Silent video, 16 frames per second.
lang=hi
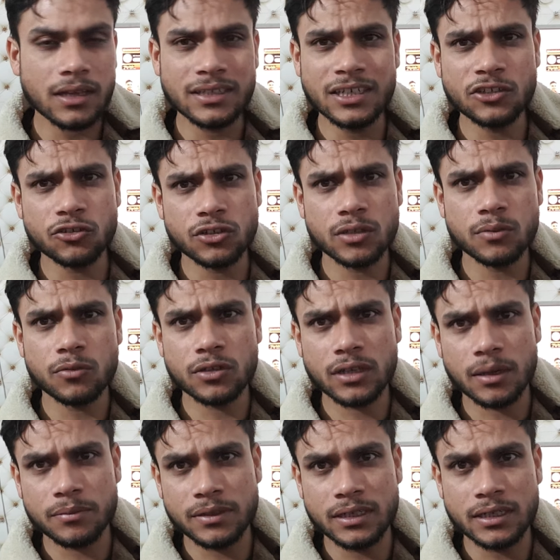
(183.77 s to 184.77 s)
ये छोटी मोटी
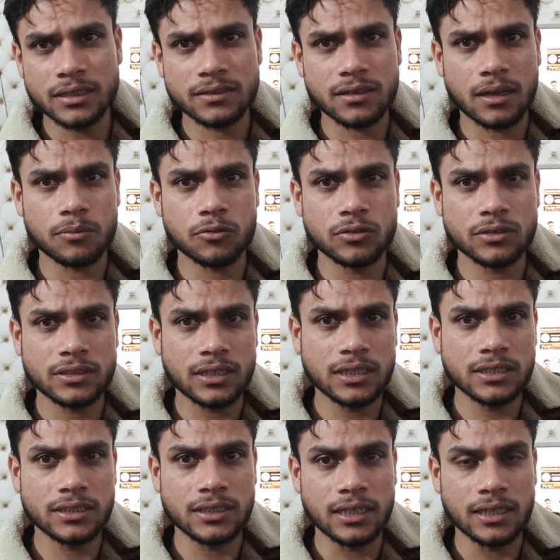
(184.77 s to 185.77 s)
अपडेट्स आपको
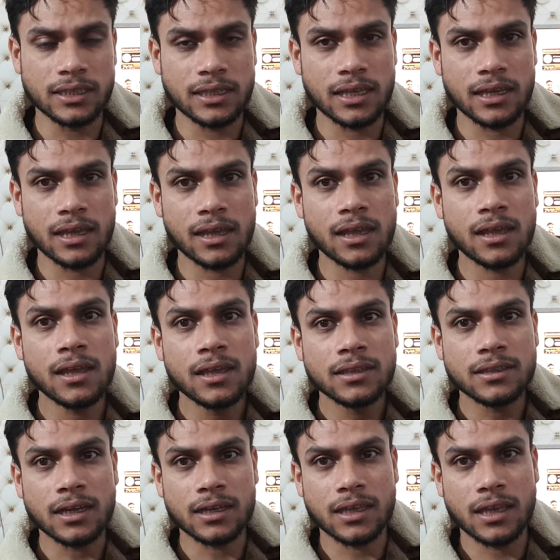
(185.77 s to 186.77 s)
इसलिए देते हैं
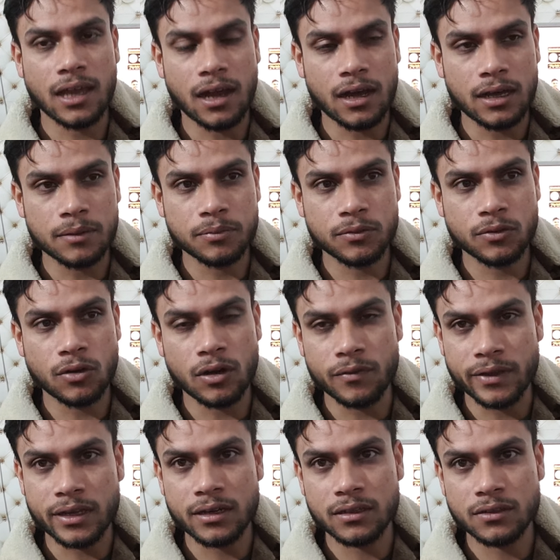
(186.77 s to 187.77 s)
ताकि आपको
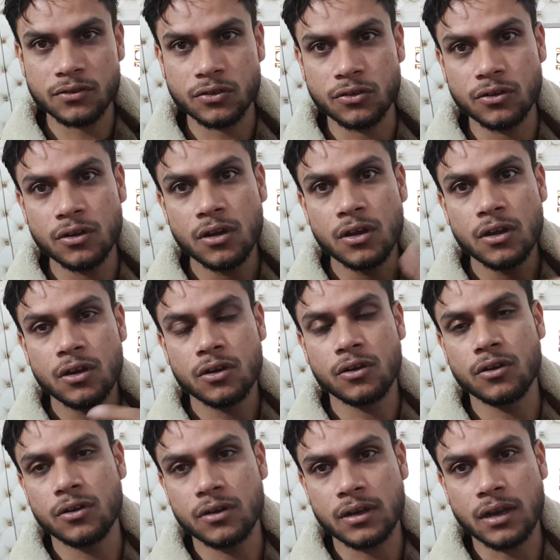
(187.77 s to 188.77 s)
अवेयरनेस हो
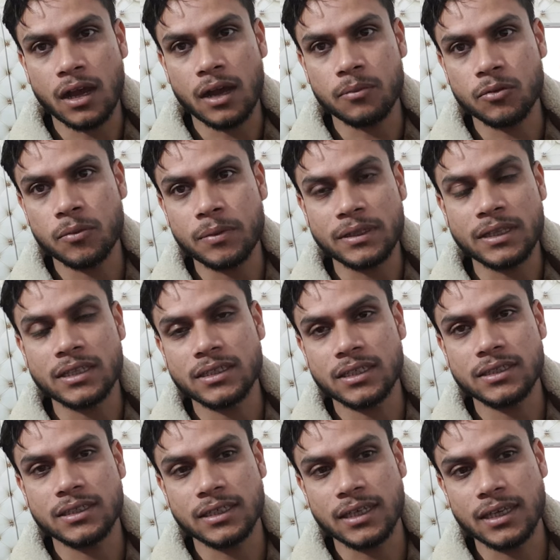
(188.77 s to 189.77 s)
और आपको पता
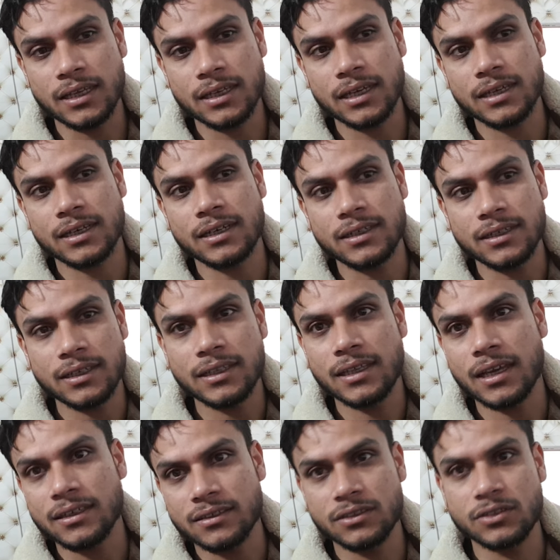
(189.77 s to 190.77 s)
चल सके कि करंटली
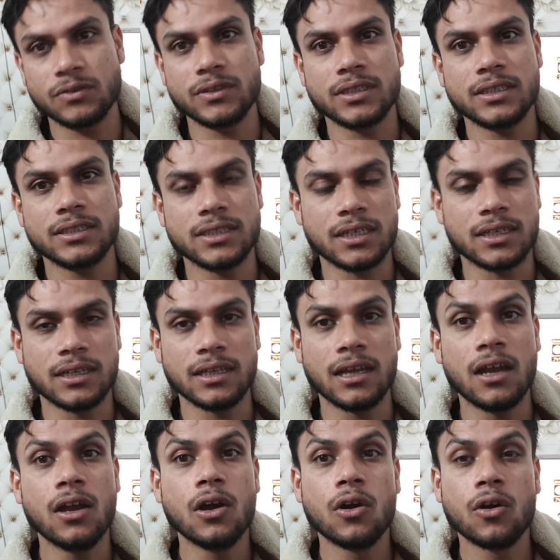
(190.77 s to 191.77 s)
क्या सिचुएशन चल रही
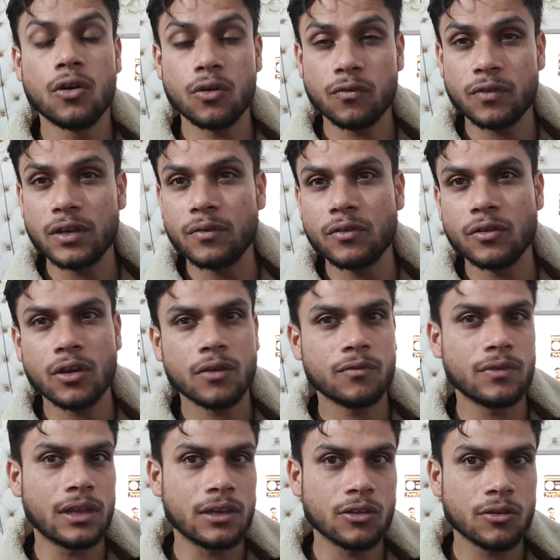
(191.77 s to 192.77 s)
है होपफुली वीडियो आप
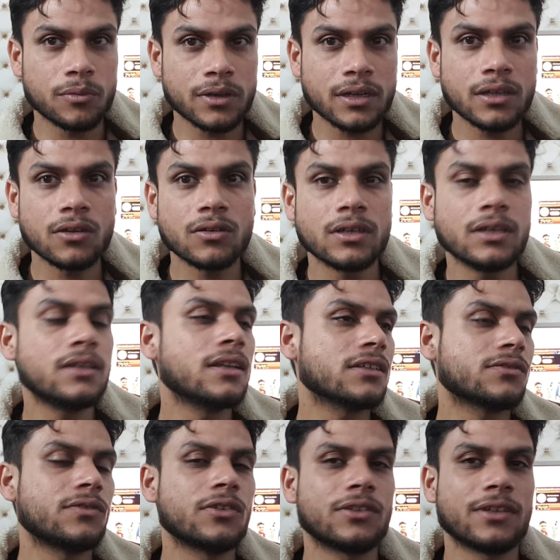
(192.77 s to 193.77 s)
वैल्यूबल रही होगी
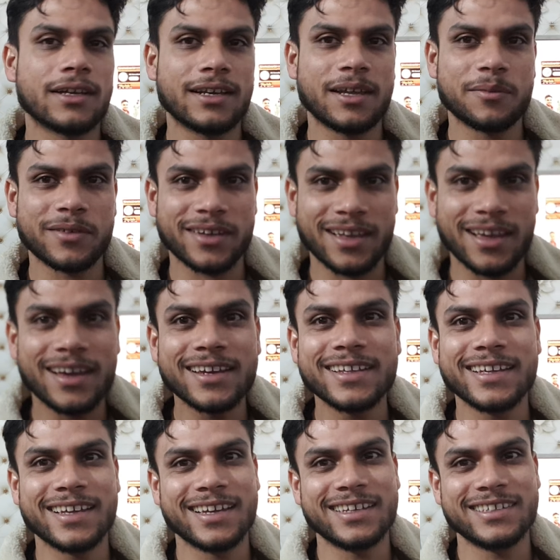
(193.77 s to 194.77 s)
नेक्स्ट वीडियो तक लिए अपना ख्याल
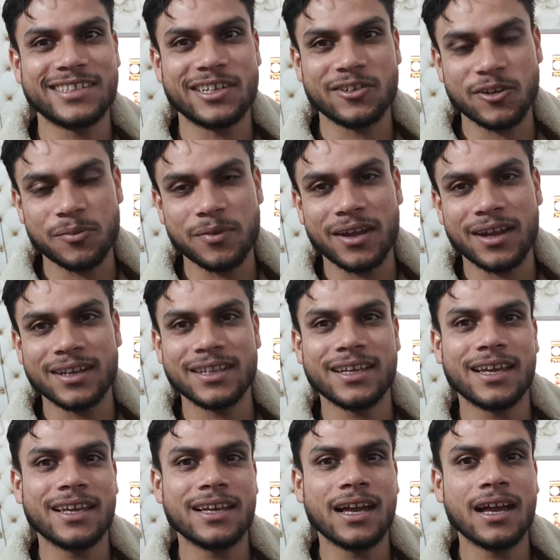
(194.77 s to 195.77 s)
रखिएगा चैनल को प्यार
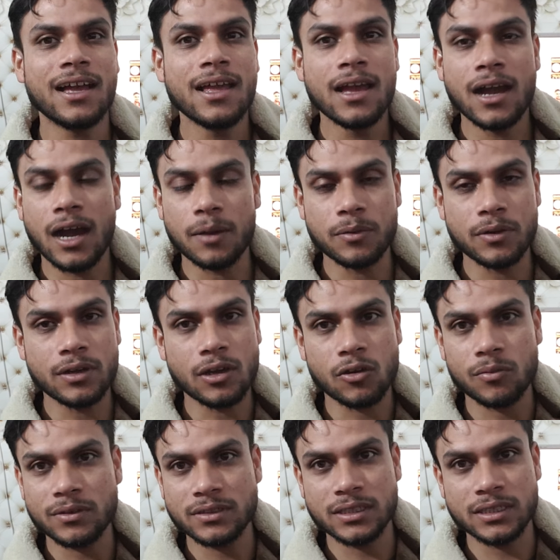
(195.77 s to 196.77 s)
दिखाएगा अपने
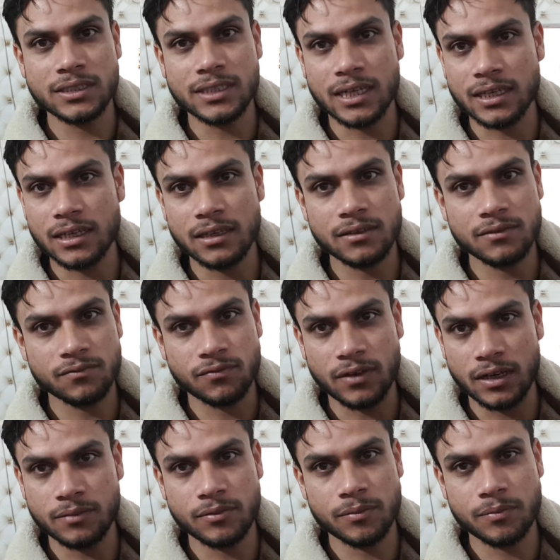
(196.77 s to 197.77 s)
डॉक्यूमेंट्स की चेकिंग
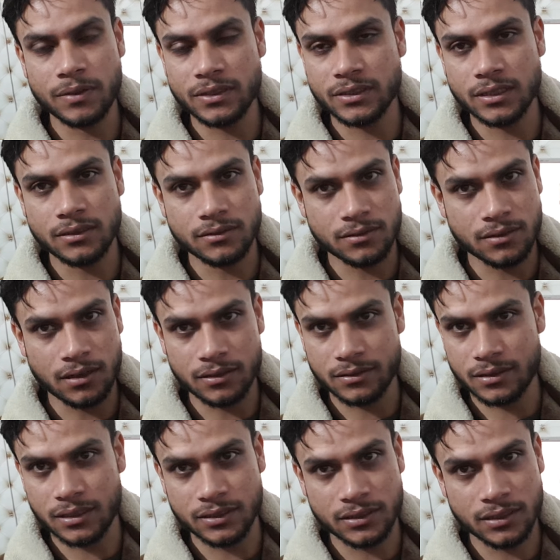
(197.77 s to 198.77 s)
फाइल प्रिपरेशन
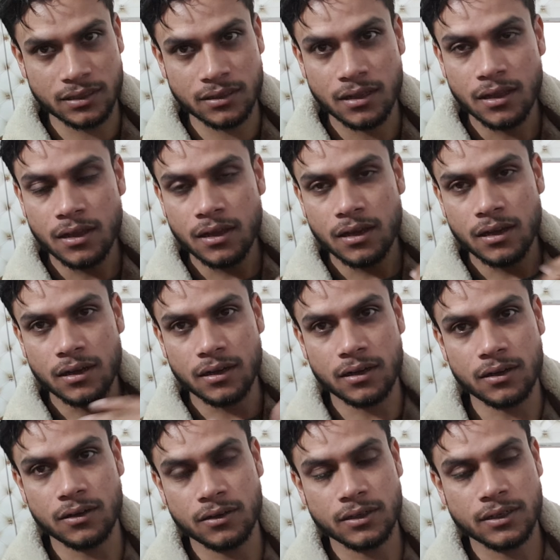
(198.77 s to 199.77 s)
ट्रांसलेशन
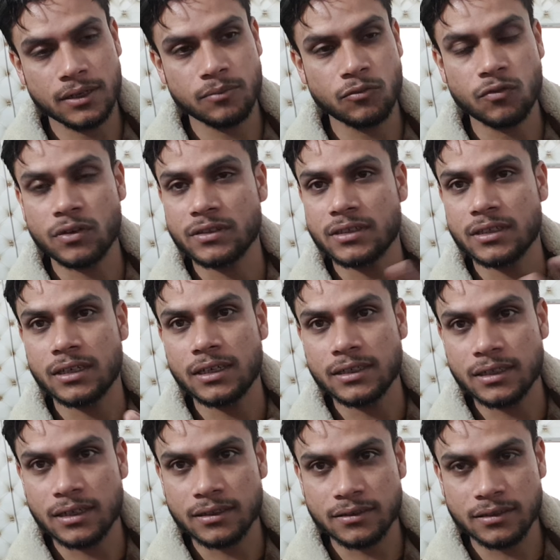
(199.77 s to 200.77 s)
और मुफा से
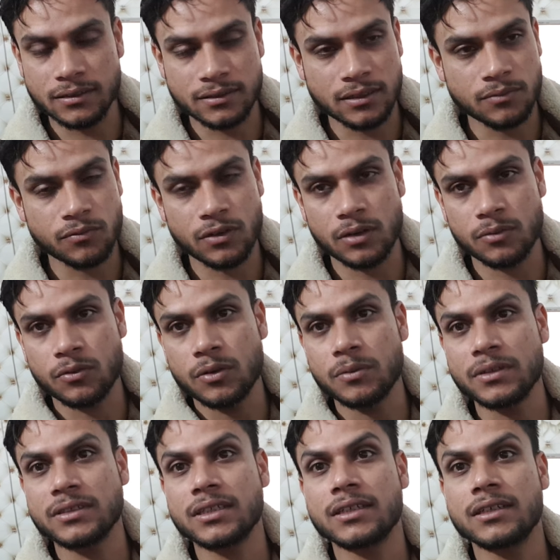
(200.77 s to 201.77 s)
रिलेटेड असिस्टेंट
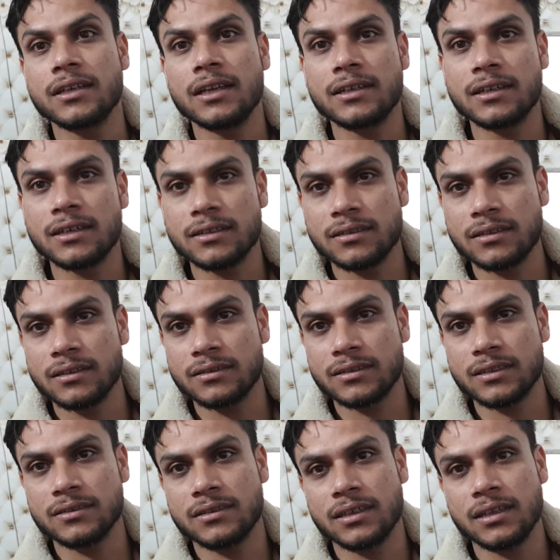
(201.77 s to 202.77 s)
अपॉइंटमेंट से रिलेटेड
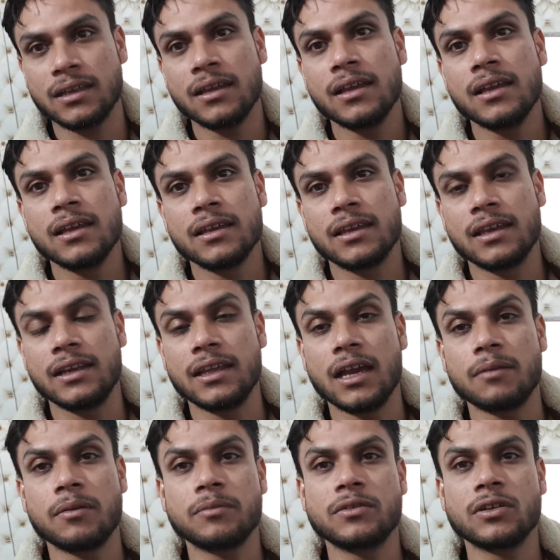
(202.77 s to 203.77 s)
असिस्टेंट से के लिए
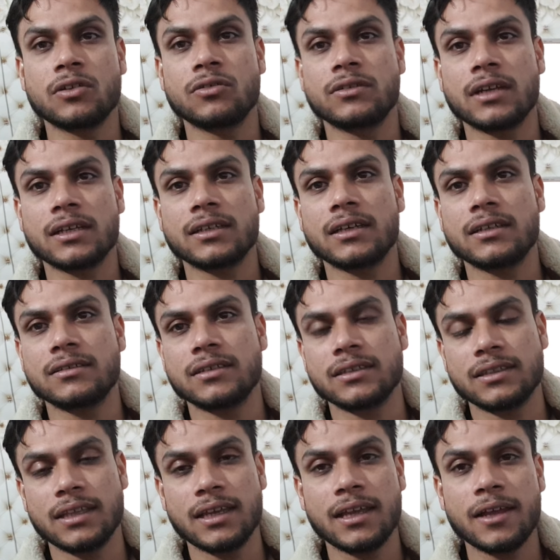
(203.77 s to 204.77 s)
आप हमसे कॉन्टैक्ट कर
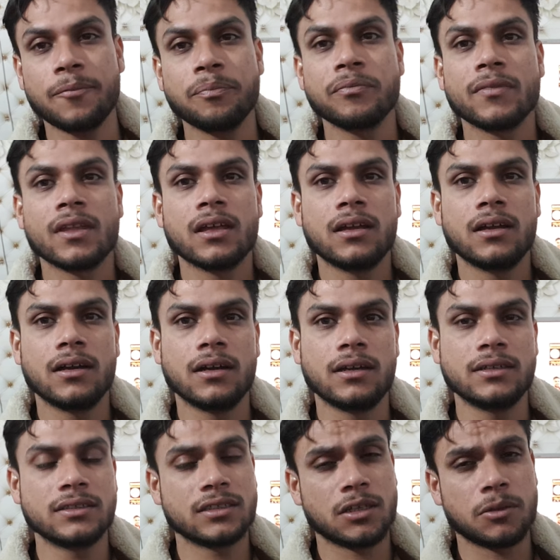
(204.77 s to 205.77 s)
सकते
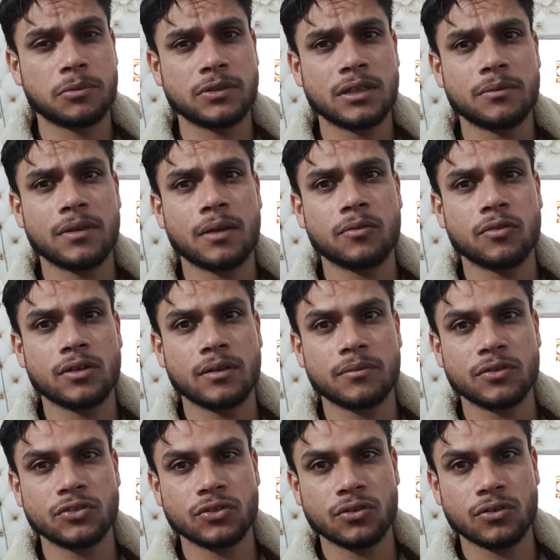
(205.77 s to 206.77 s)
हैं डिस्क्रिप्शन में आपको
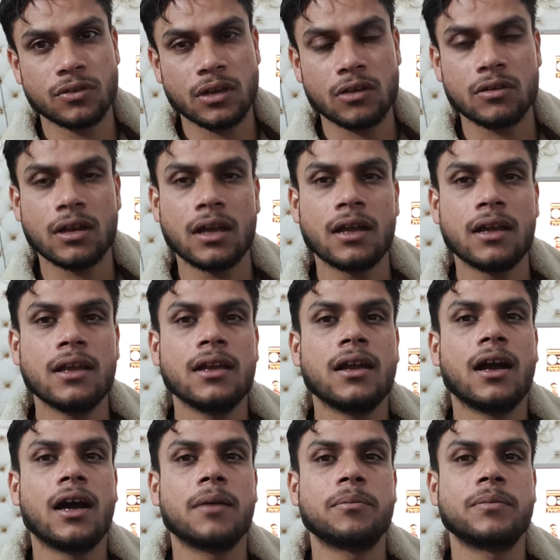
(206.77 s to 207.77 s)
नंबर शो हो रहा होगा
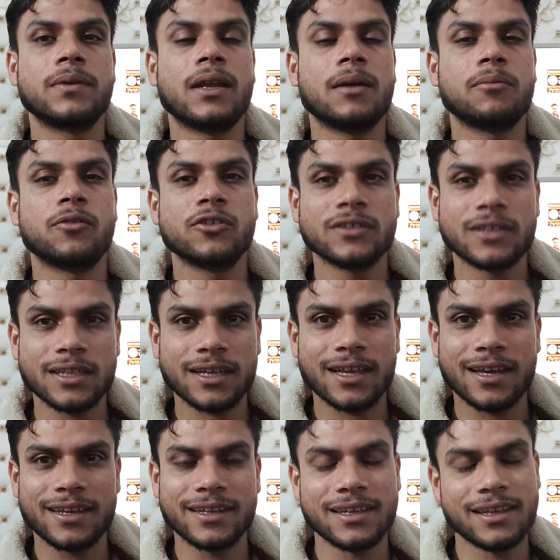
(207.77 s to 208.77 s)
अपना बहुत ज़्यादा
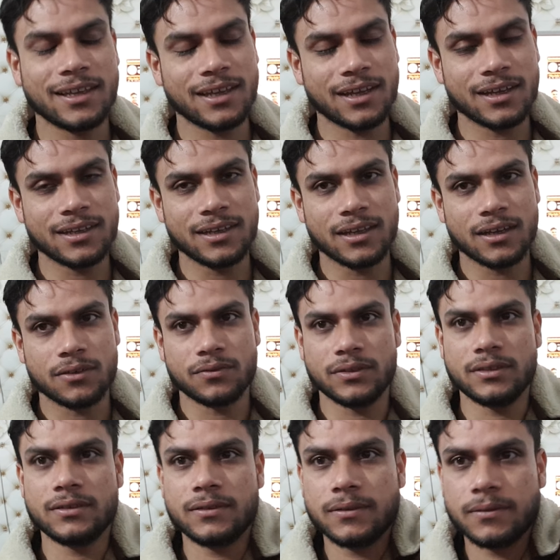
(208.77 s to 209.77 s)
ख्याल रखिएगा अल्लाह
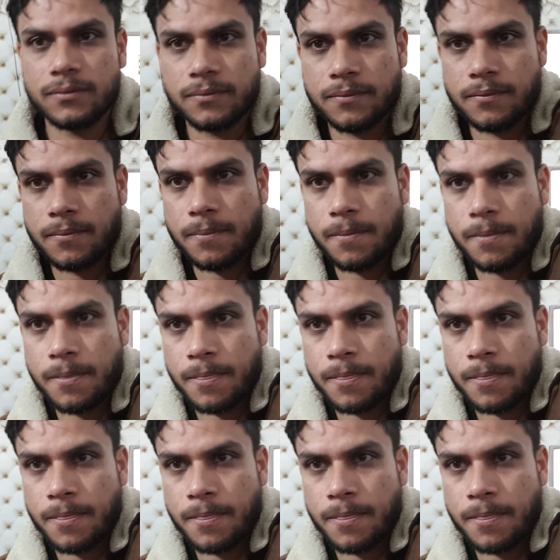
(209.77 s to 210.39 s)
हाफिज़